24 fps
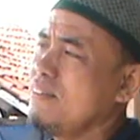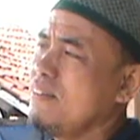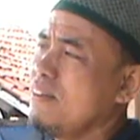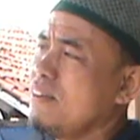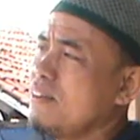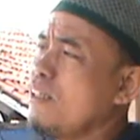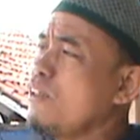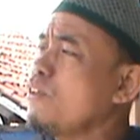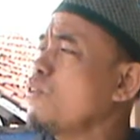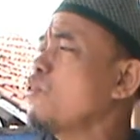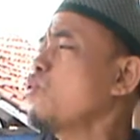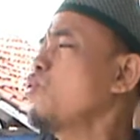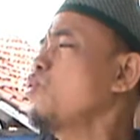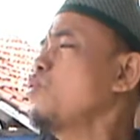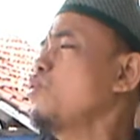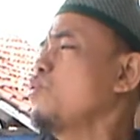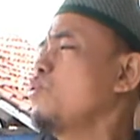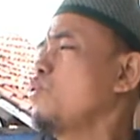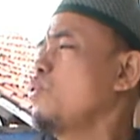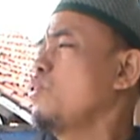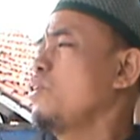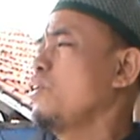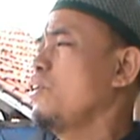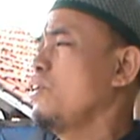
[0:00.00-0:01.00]

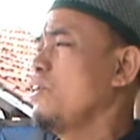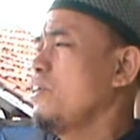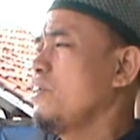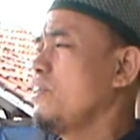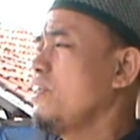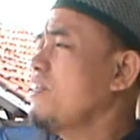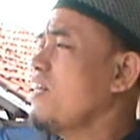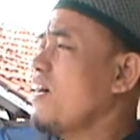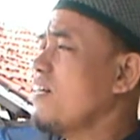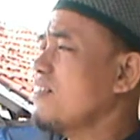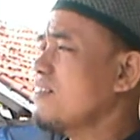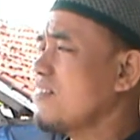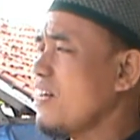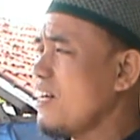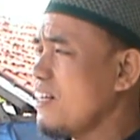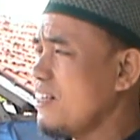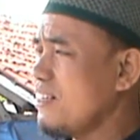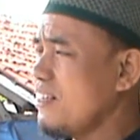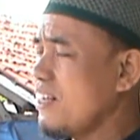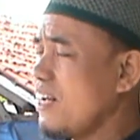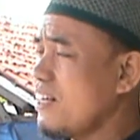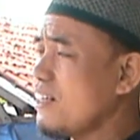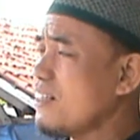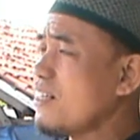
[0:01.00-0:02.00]
Tentu
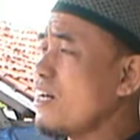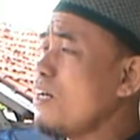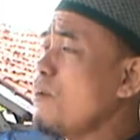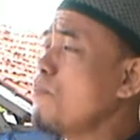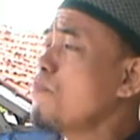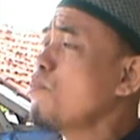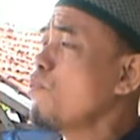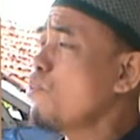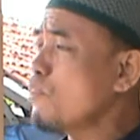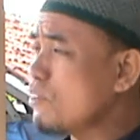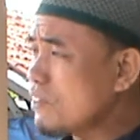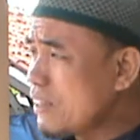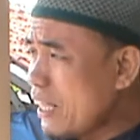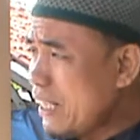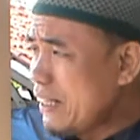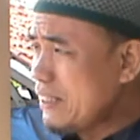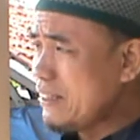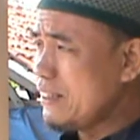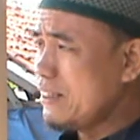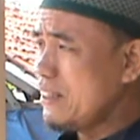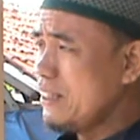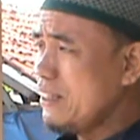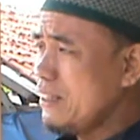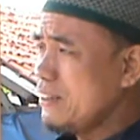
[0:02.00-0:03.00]
didasari dengan
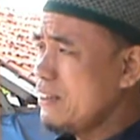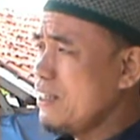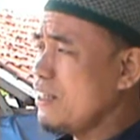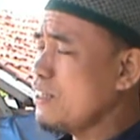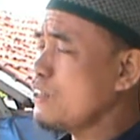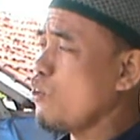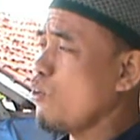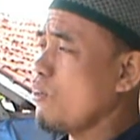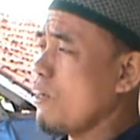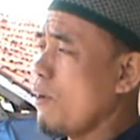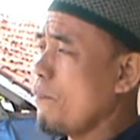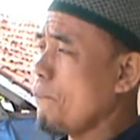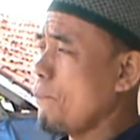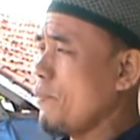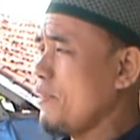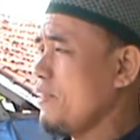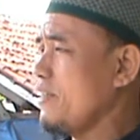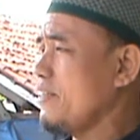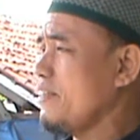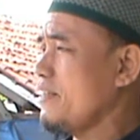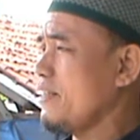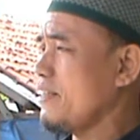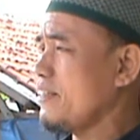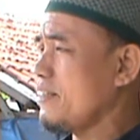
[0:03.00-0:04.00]
kelembutan dari seorang
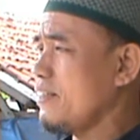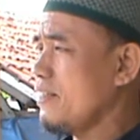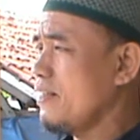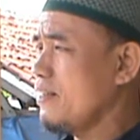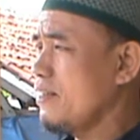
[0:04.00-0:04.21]
pendidik.